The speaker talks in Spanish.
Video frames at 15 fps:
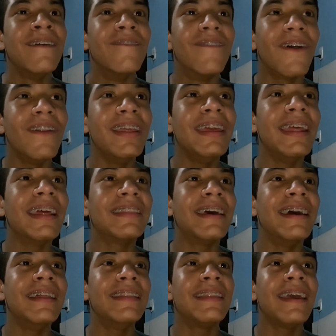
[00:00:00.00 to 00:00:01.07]
Broly
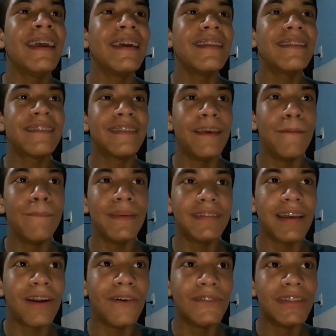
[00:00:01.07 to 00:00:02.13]
directamente se
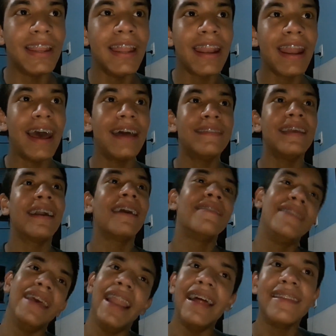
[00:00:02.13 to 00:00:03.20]
empieza a contener hasta que
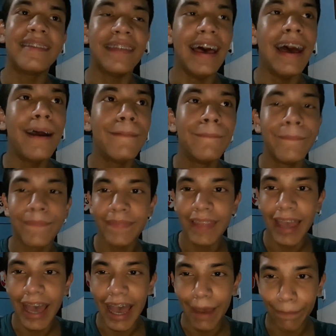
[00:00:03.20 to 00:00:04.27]
se lanza
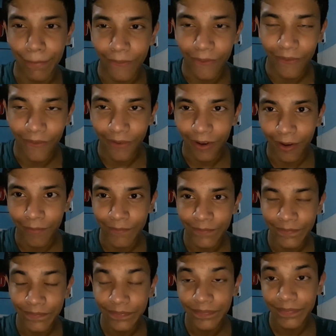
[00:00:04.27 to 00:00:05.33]
a por
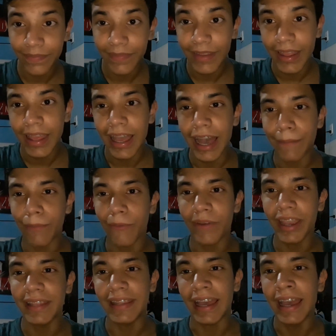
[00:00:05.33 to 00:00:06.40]
a por
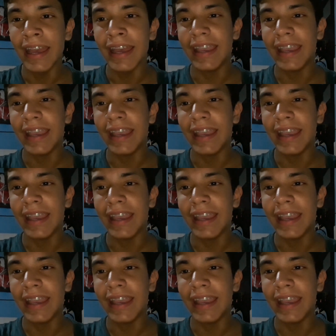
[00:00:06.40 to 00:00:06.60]
Vegeta.